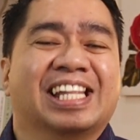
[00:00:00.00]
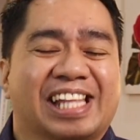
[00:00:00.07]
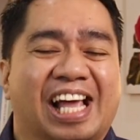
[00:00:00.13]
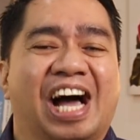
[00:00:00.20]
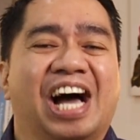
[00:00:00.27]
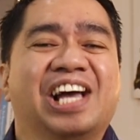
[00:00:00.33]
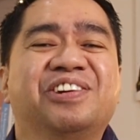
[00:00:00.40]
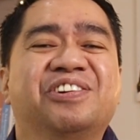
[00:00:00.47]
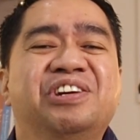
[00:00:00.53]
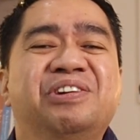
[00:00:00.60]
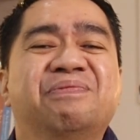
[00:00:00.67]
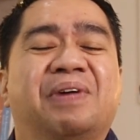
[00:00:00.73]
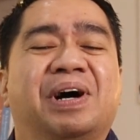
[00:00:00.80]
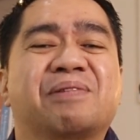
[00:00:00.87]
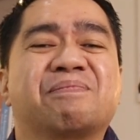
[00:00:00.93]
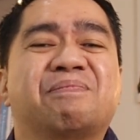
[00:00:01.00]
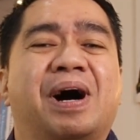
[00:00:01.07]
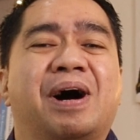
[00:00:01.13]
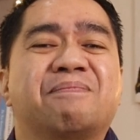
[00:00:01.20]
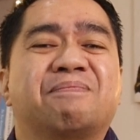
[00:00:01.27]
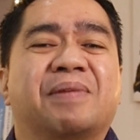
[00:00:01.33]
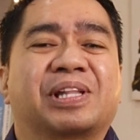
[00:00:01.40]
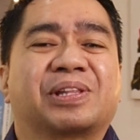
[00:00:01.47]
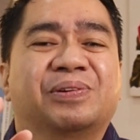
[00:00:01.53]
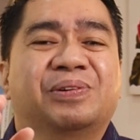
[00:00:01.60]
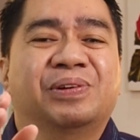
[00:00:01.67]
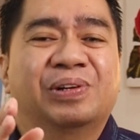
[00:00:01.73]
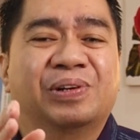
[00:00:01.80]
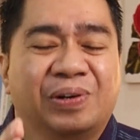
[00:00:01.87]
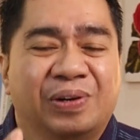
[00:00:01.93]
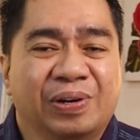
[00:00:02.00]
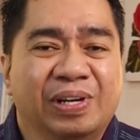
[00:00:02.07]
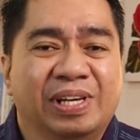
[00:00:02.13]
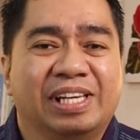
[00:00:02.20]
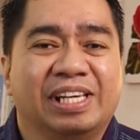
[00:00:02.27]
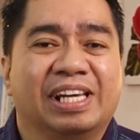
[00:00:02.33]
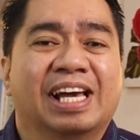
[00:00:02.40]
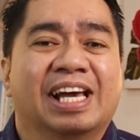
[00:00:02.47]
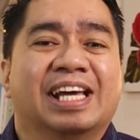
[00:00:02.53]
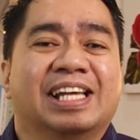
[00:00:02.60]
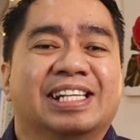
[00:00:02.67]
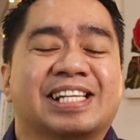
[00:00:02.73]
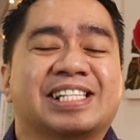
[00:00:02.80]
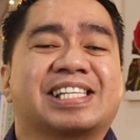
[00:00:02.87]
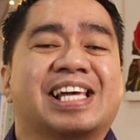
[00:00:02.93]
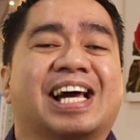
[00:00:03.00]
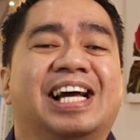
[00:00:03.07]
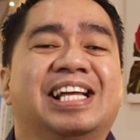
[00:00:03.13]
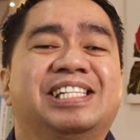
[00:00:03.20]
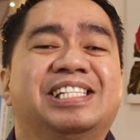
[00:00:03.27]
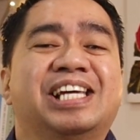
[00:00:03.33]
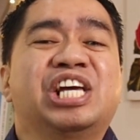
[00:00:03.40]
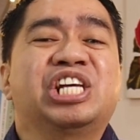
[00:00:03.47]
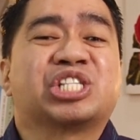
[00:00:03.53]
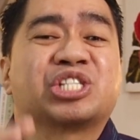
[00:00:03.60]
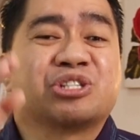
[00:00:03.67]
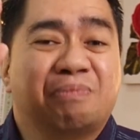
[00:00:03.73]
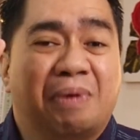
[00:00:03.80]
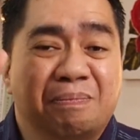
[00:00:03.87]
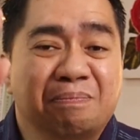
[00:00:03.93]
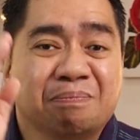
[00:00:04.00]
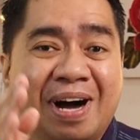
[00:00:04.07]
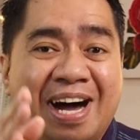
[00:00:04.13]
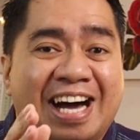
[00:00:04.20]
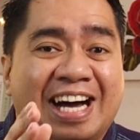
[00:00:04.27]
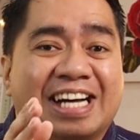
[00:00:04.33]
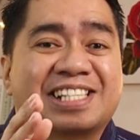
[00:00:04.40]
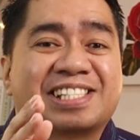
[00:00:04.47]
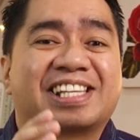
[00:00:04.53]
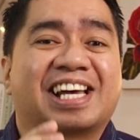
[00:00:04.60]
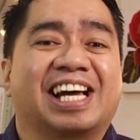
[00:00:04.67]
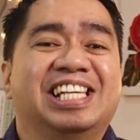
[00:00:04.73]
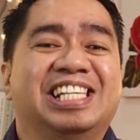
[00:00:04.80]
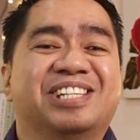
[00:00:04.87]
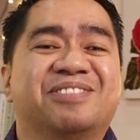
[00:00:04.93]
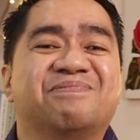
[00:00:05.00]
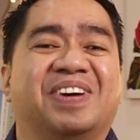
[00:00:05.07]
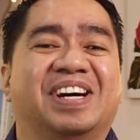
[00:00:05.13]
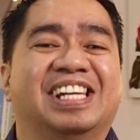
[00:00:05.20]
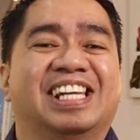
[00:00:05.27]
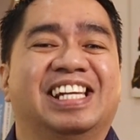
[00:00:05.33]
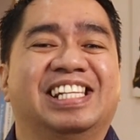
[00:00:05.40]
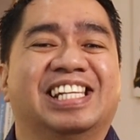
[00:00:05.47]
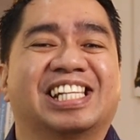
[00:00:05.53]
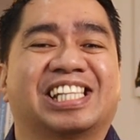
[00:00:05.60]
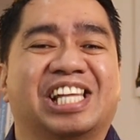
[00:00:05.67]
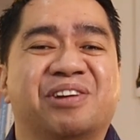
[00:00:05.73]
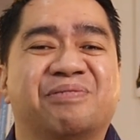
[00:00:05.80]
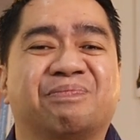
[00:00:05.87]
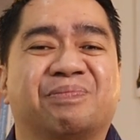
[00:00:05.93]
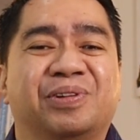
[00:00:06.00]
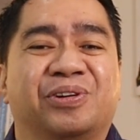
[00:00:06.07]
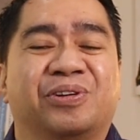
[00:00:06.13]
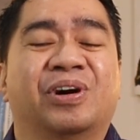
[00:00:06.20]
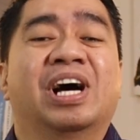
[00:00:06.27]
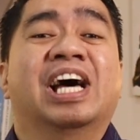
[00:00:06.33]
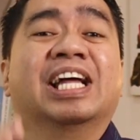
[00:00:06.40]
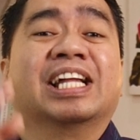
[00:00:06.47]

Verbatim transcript: Tayo'y magpapatuloy na sa Kanya'y sumamba sa Kanyang banal na templo.